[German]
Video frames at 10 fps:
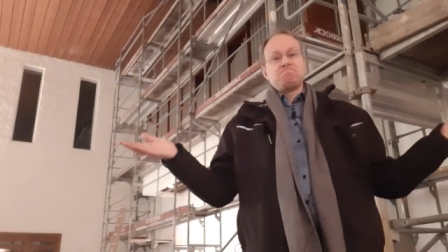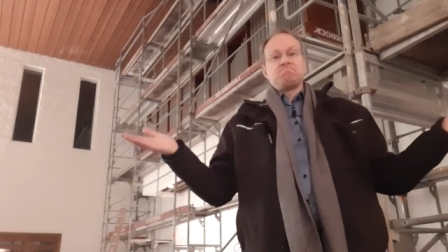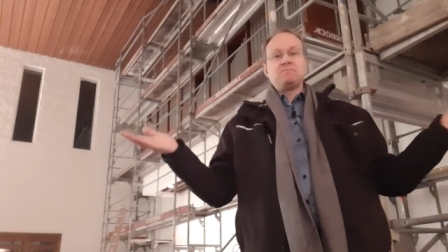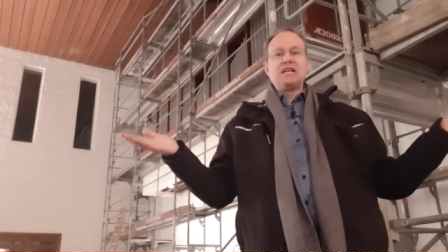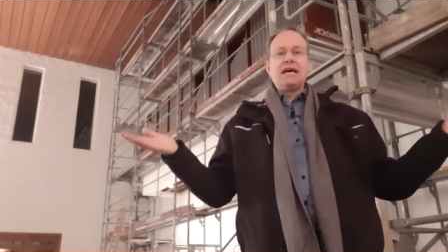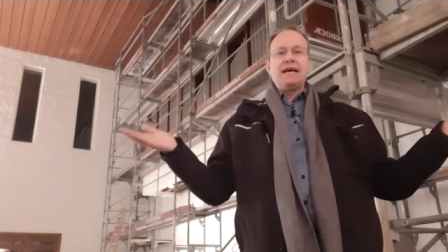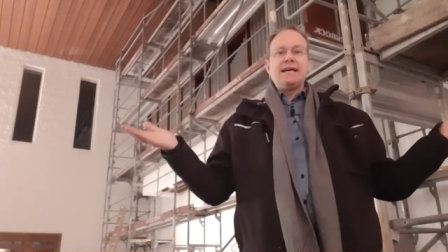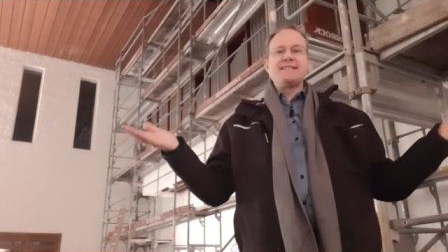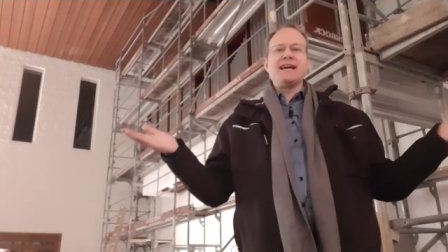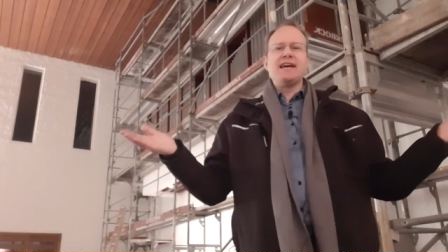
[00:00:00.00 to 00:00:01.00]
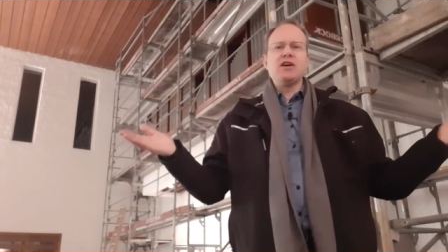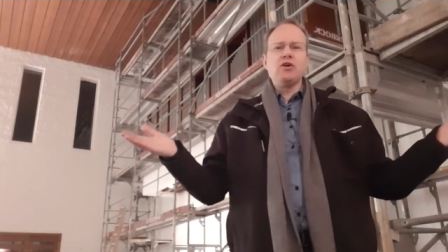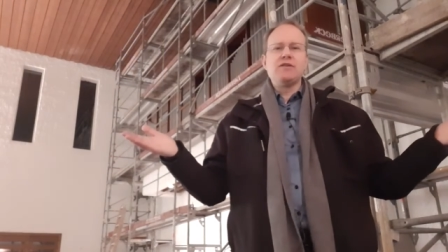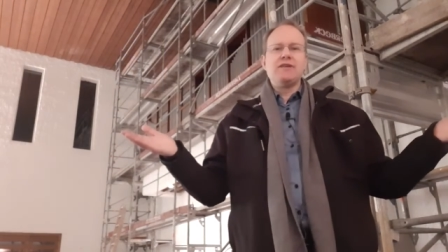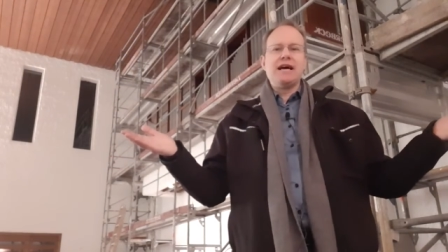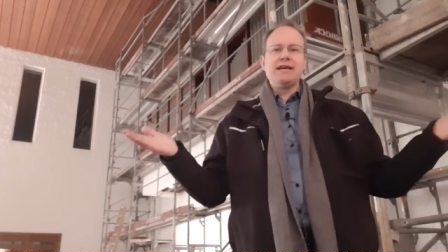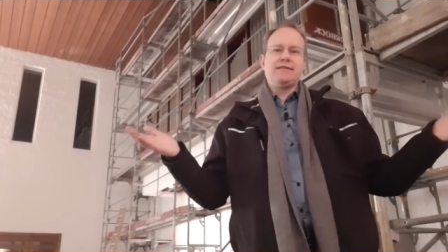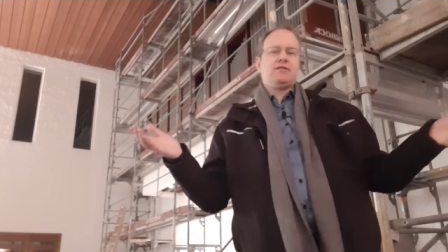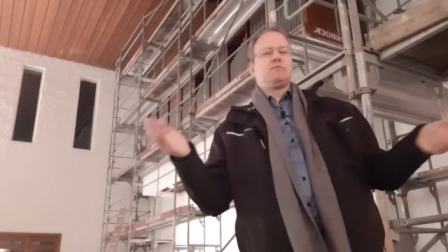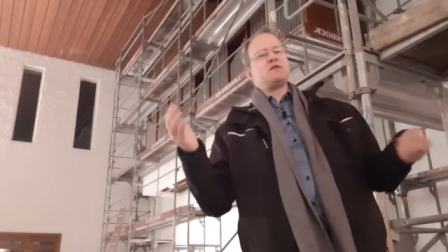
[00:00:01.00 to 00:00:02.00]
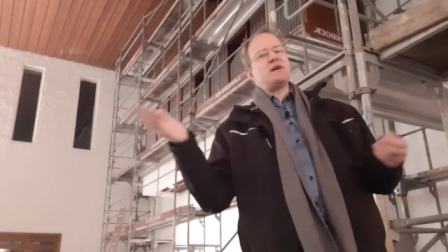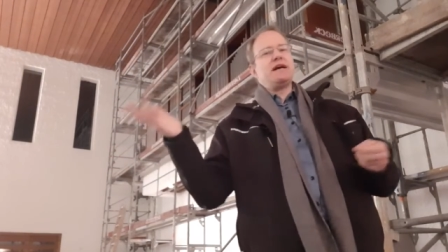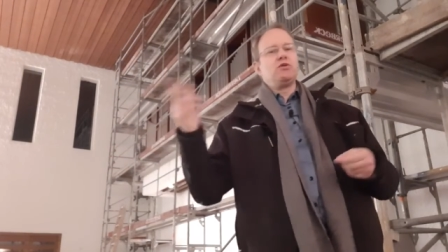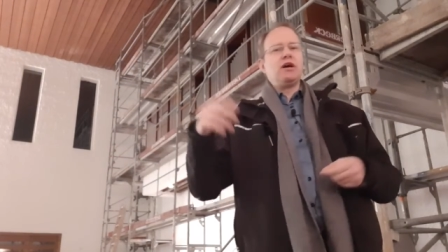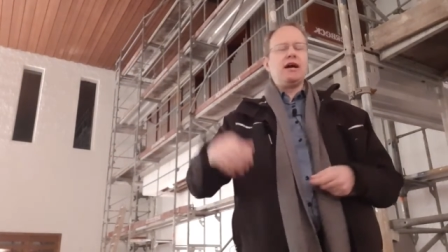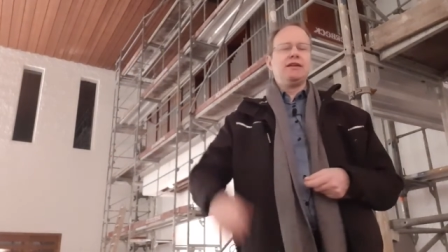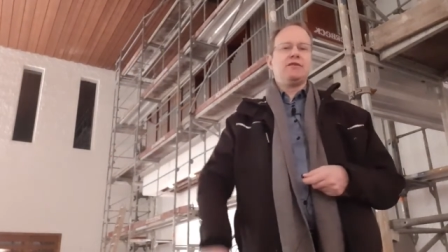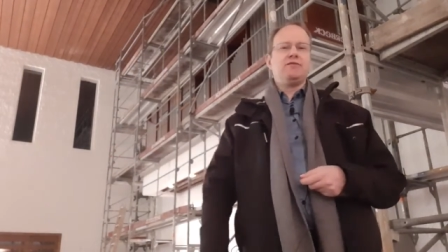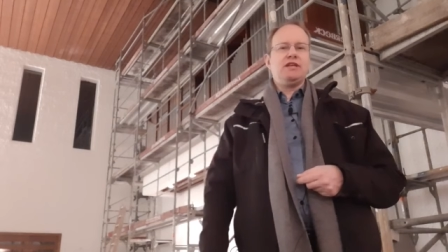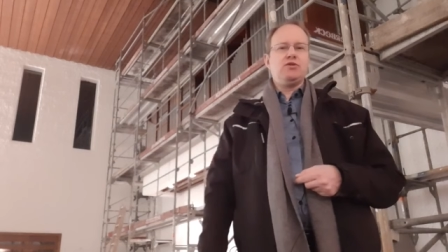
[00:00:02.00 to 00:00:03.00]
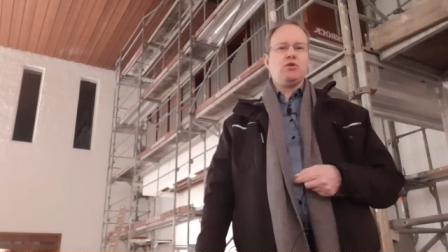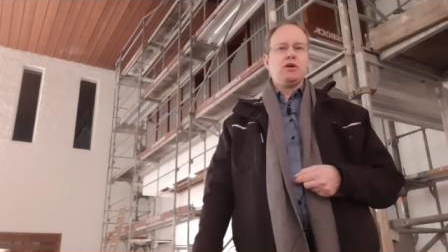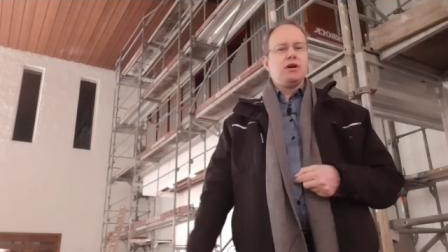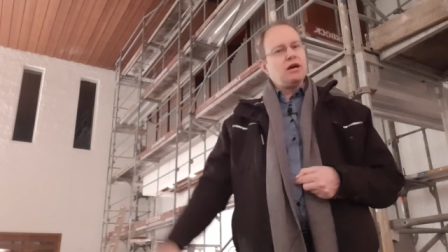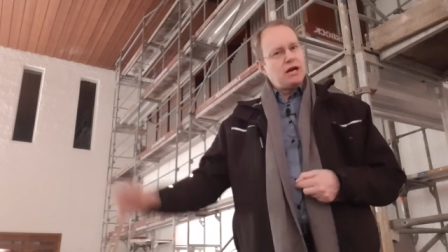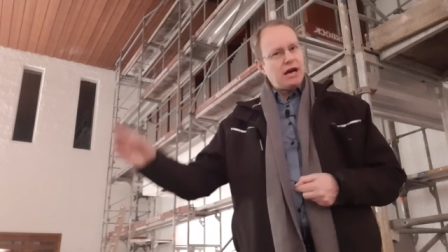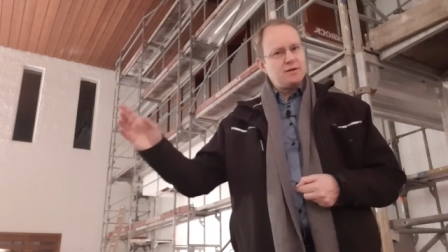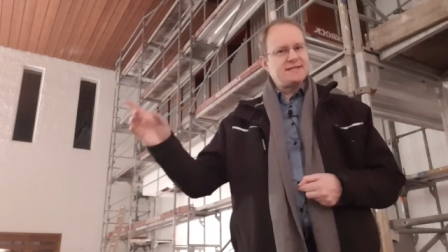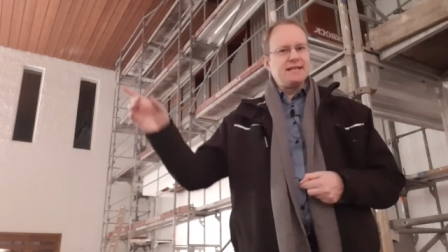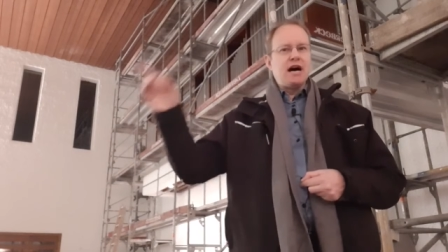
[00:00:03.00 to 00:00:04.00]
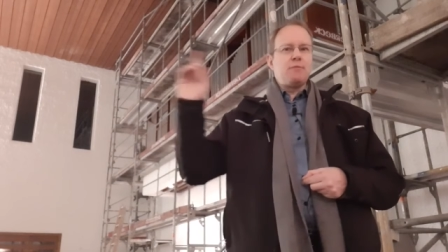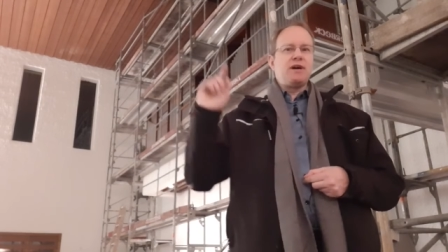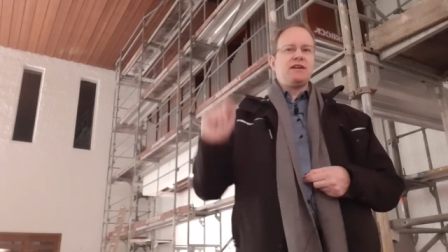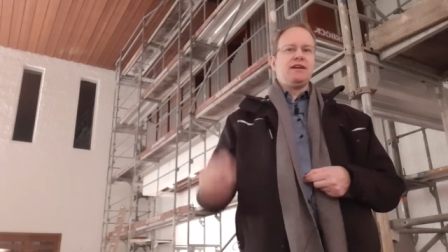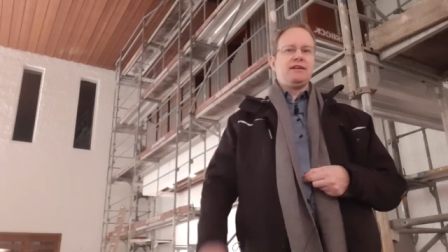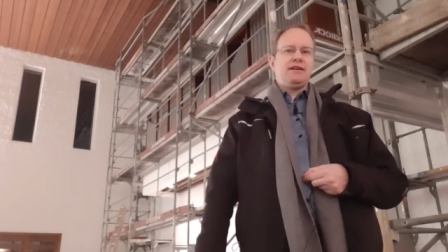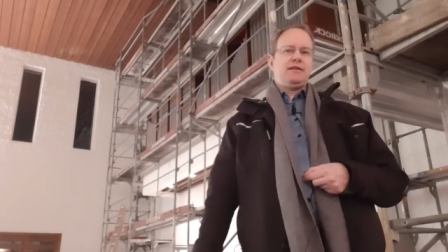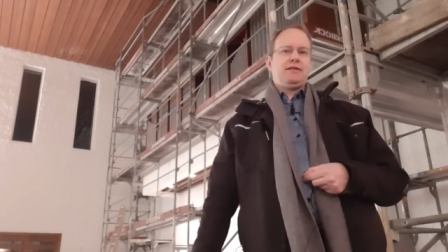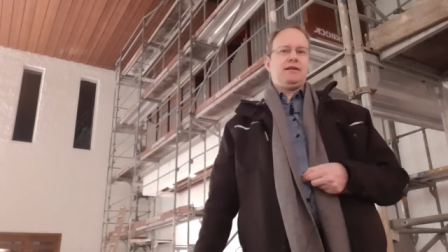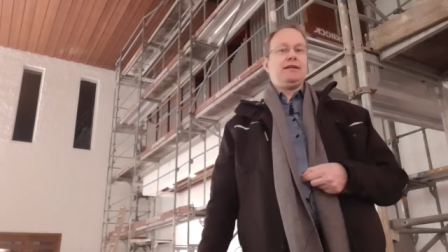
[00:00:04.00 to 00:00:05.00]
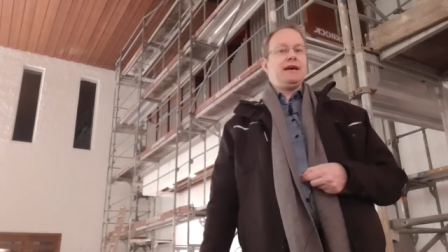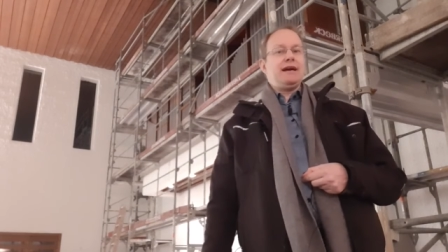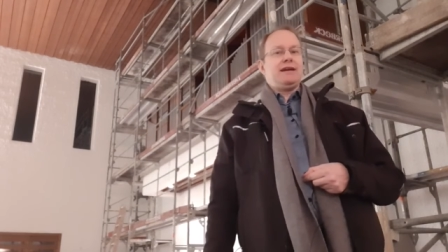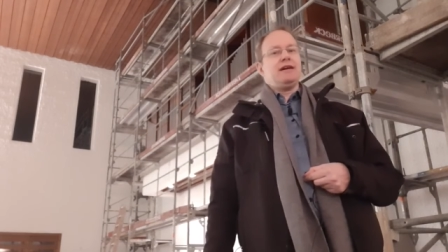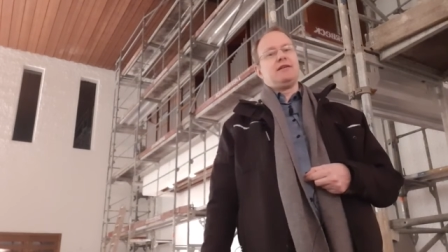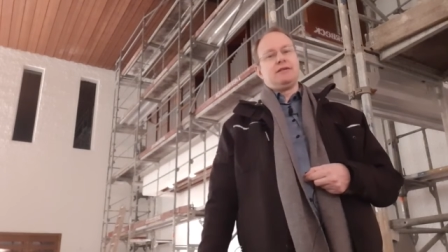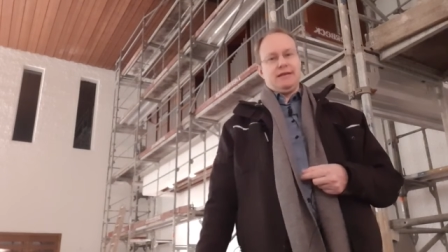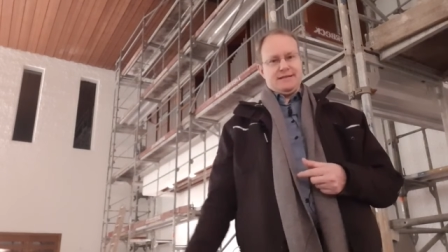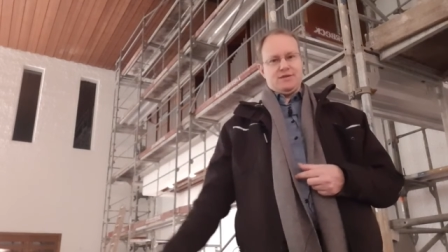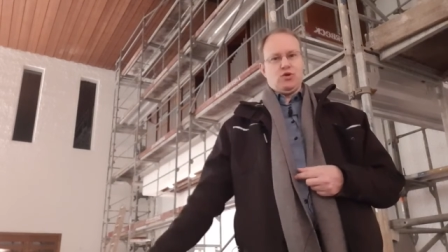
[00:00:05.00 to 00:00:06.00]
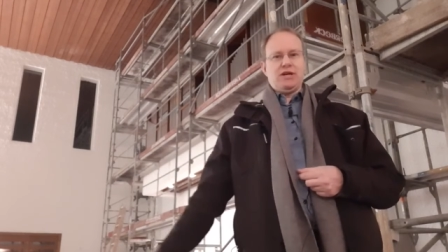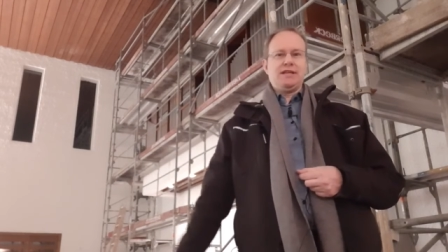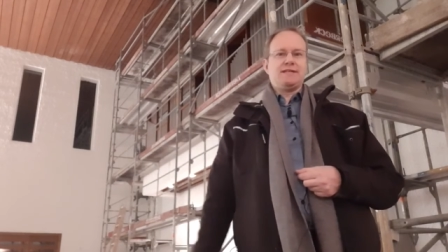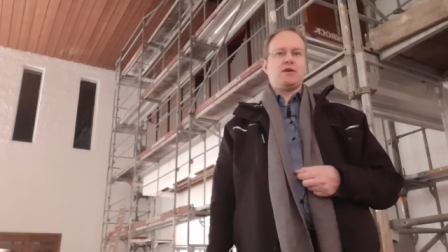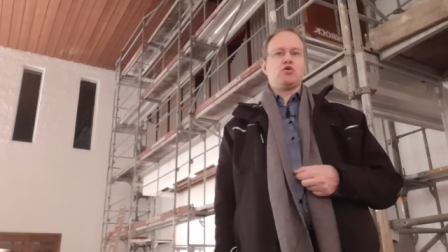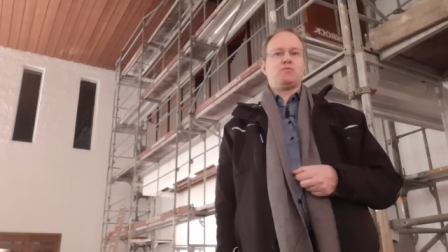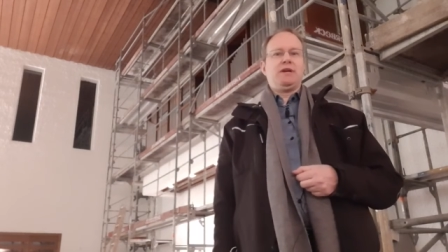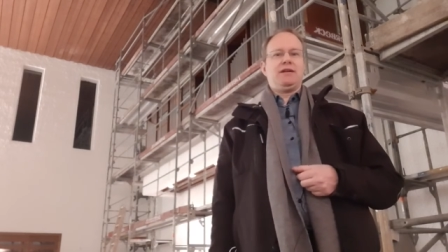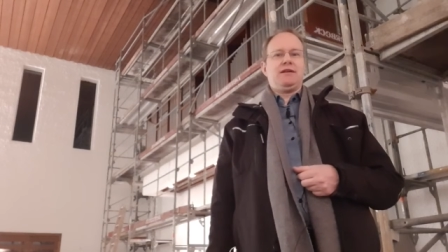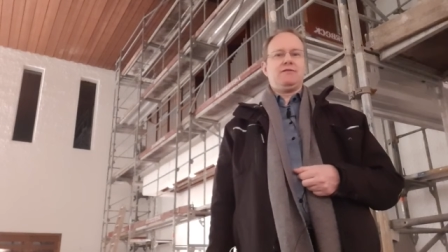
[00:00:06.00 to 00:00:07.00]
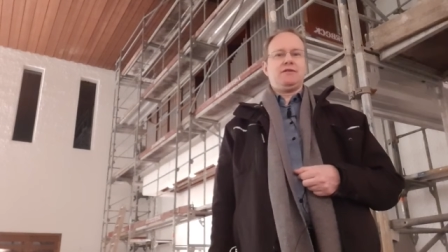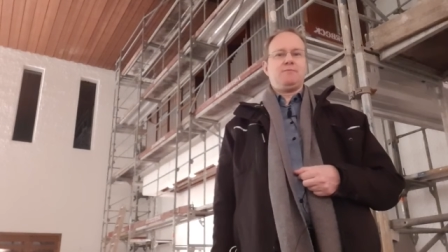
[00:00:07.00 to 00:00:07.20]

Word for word: hm, zeige ich euch vielleicht das ein oder andere Video aus der Nachbarkirche, in der ich ja jetzt neuerdings auch spielen darf.